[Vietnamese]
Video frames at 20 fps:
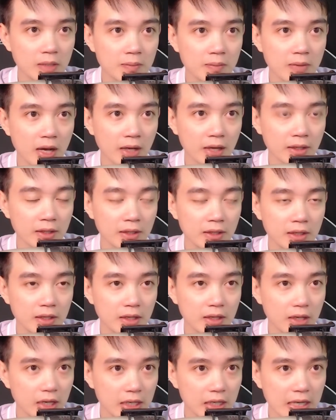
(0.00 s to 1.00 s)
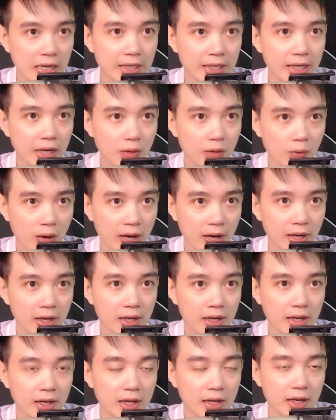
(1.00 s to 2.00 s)
tấm ảnh ở căn nhà quan,
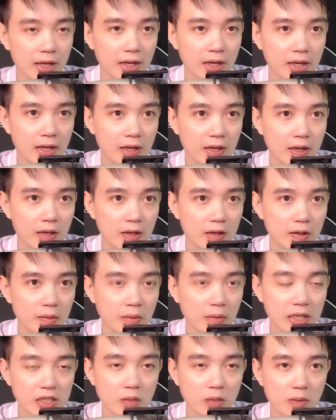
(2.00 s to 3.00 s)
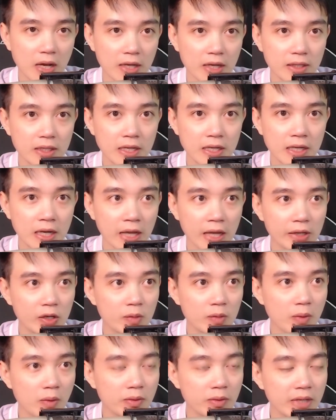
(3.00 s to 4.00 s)
mà trong ảnh kia lại có
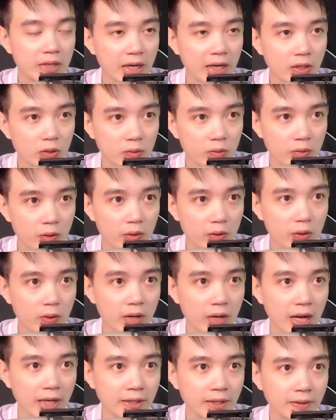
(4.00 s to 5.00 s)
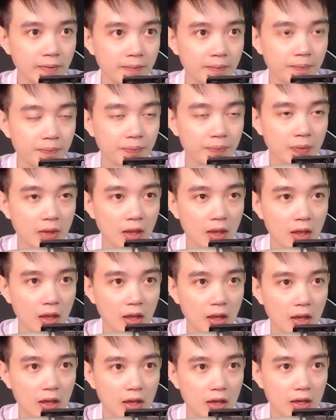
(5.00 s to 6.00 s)
bóng dáng của một cô gái.
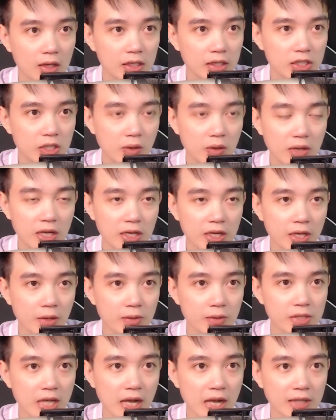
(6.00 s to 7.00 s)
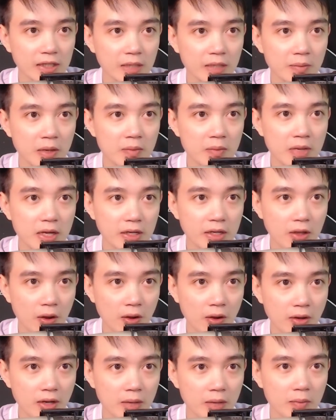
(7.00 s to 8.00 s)
Sau khi điều tra thì mới biết
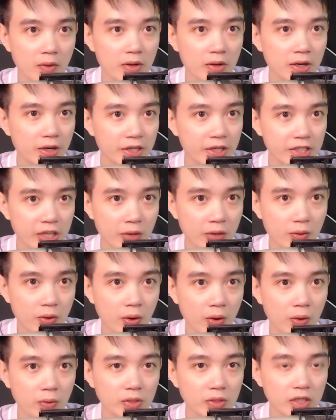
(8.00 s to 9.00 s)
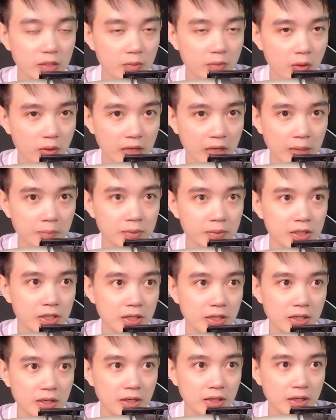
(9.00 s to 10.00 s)
đó là một người treo cổ từ một năm
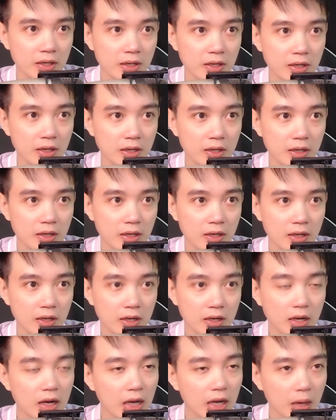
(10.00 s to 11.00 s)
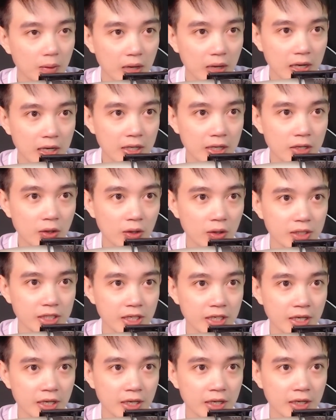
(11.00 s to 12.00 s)
trước. Lão lấy lý do
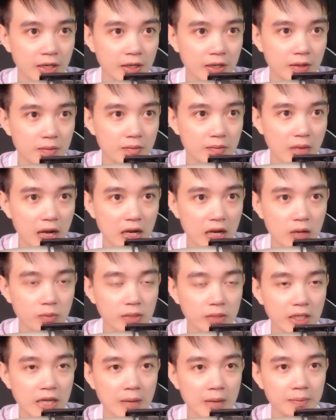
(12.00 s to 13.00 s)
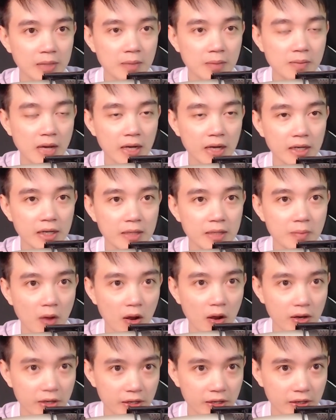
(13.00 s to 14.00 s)
riêng mà không thể đem tấm ảnh đi
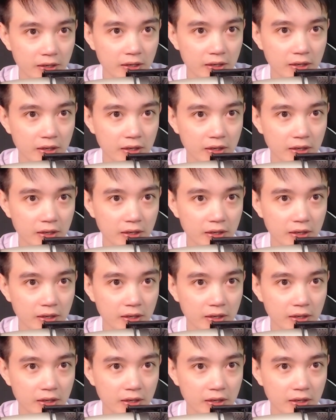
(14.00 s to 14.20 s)
bỏ được.